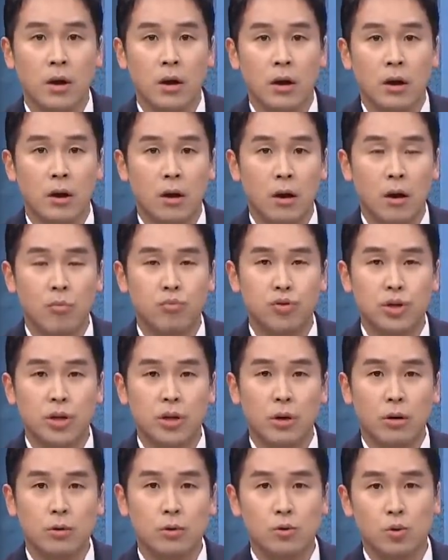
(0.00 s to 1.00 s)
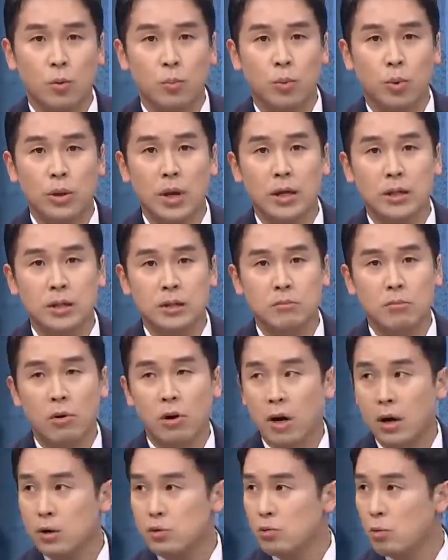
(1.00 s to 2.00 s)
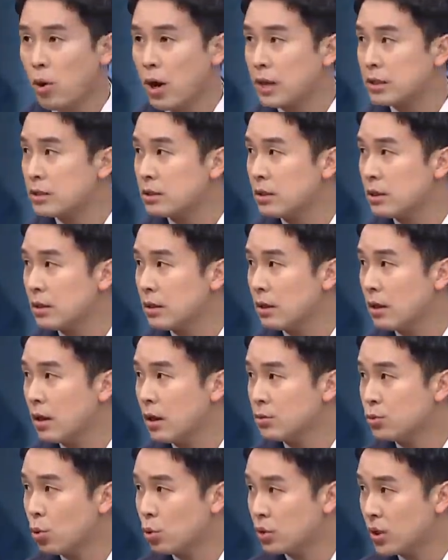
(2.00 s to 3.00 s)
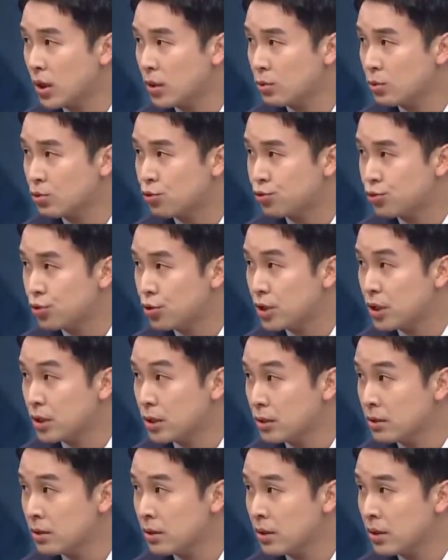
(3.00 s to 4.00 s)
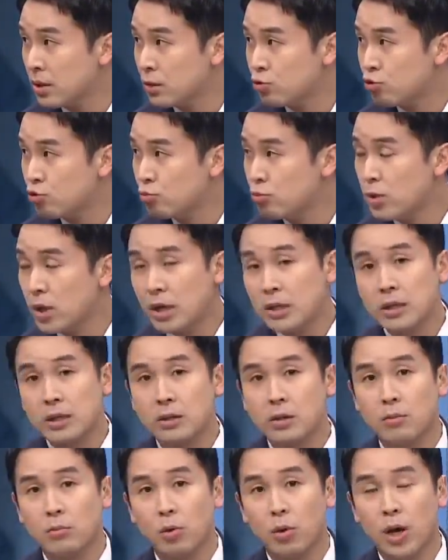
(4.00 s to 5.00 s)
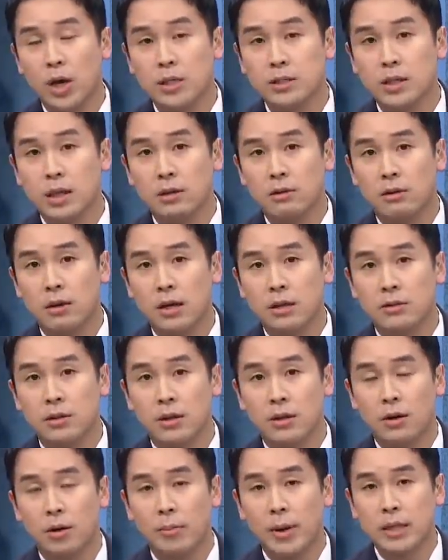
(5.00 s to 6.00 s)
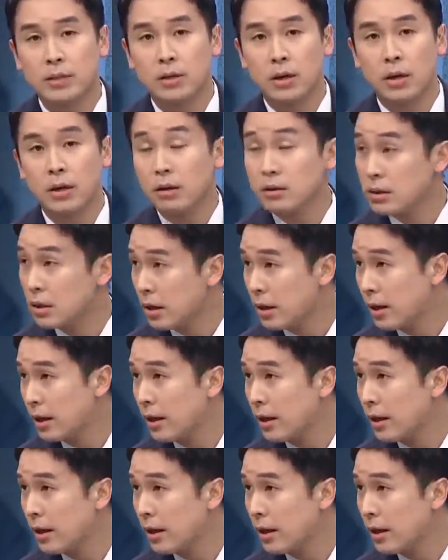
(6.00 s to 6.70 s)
어, 무기력 쪽보다는 뭔가를 좀 확실히 돌다리도 두들기는 준비하는 그런 모양새인 것 같아요. 아, 왜냐하면 이제 예.